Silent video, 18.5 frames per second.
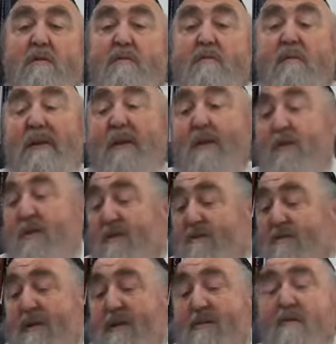
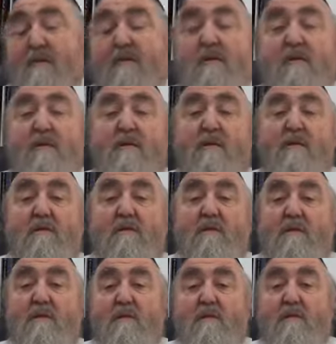Malheureusement,
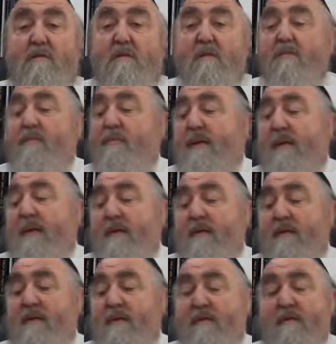
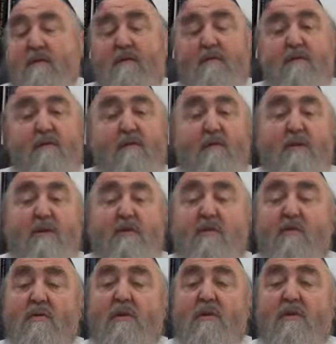combien vous
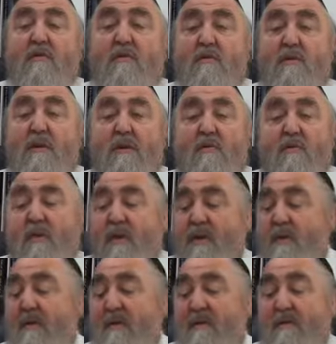diront qu'ils sont des
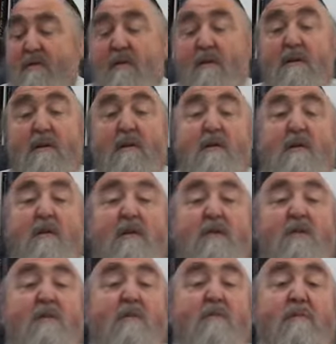croyants
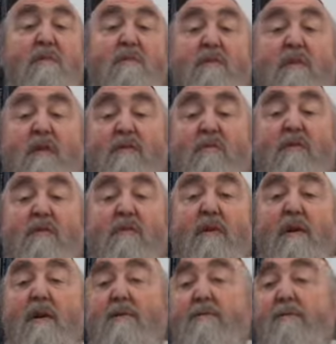qui sont même des
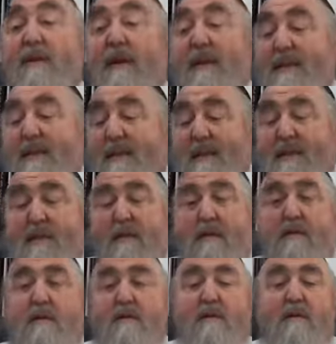juifs
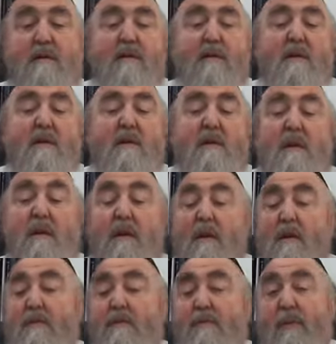pratiquants,
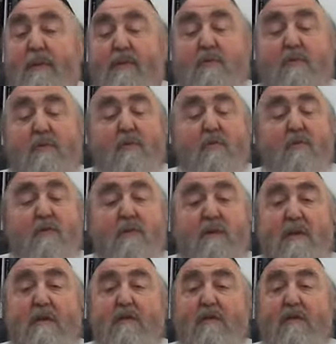et ils pensent que tout
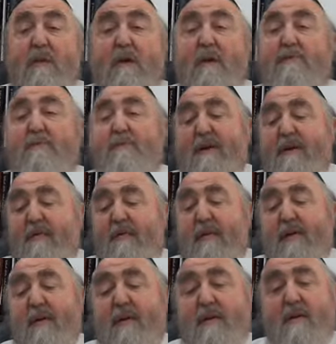ce qu'ils font est
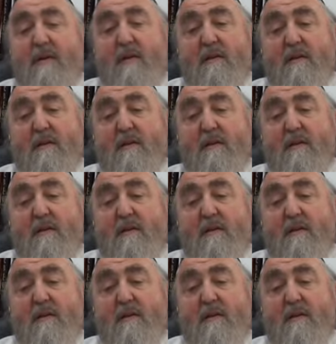parfait,